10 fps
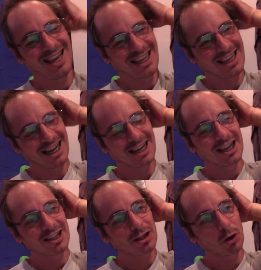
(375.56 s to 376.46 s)
Ja,
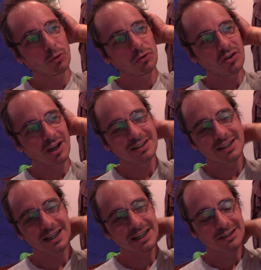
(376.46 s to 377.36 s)
der Hund, sie hat sich
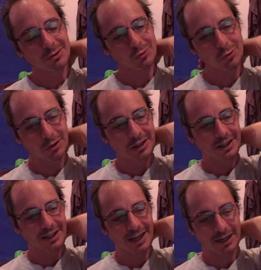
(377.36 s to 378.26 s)
ja gestern so toll in
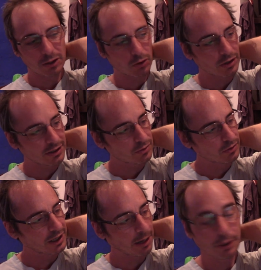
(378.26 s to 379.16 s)
den Kerker locken lassen und
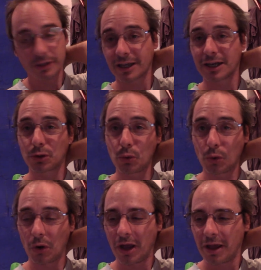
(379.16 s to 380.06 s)
ich habe heute halt keinen
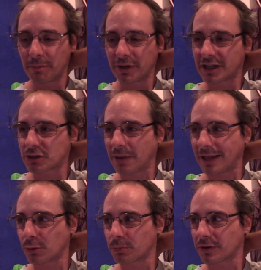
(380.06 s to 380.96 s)
Kuchen. Bin
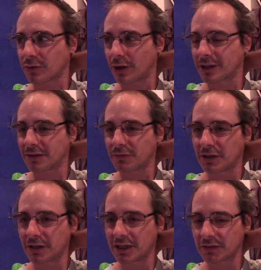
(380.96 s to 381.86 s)
gespannt, ob das heute
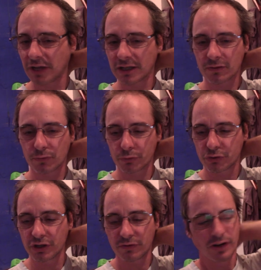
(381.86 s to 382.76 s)
wieder irgendwie anders
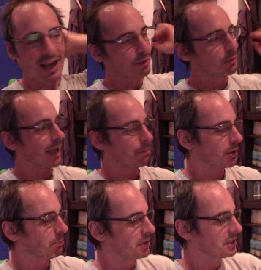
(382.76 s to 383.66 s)
funktioniert. Vielleicht mit
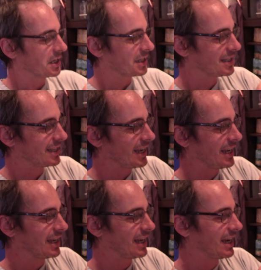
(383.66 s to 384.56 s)
abgebissenen
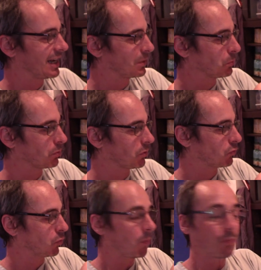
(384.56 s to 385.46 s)
Zehennägeln oder so.